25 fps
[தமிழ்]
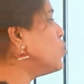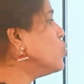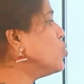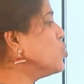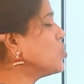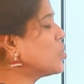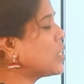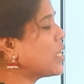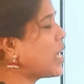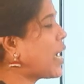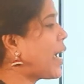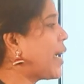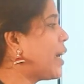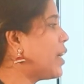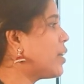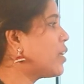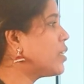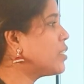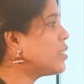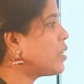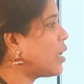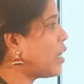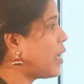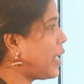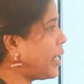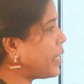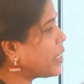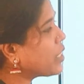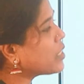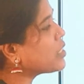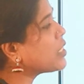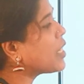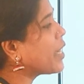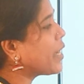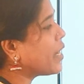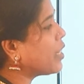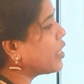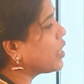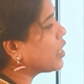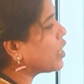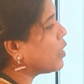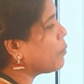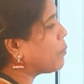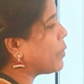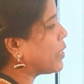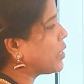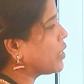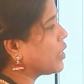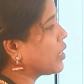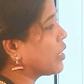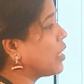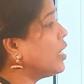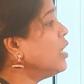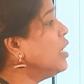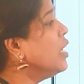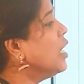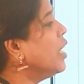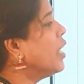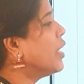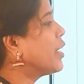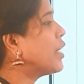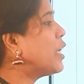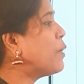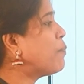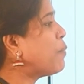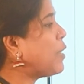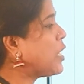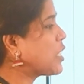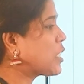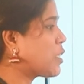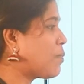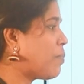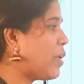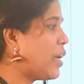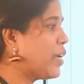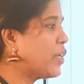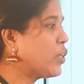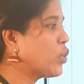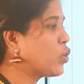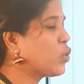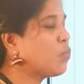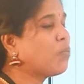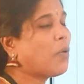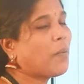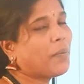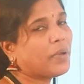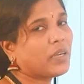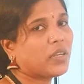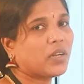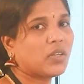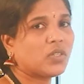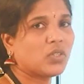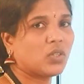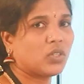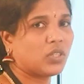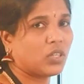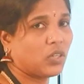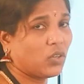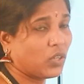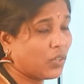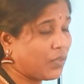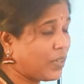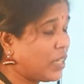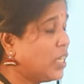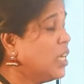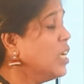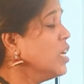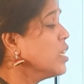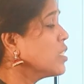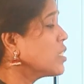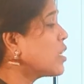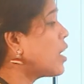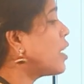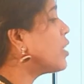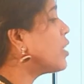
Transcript: மூன்று ஹைட்ரஜன் அயானிகள் பார்த்தீங்கன்னா ரீப்ளேசபிளாக இருக்கும் அப்படிங்கிறத சொல்கிறாங்க ஓகேவா ஸோ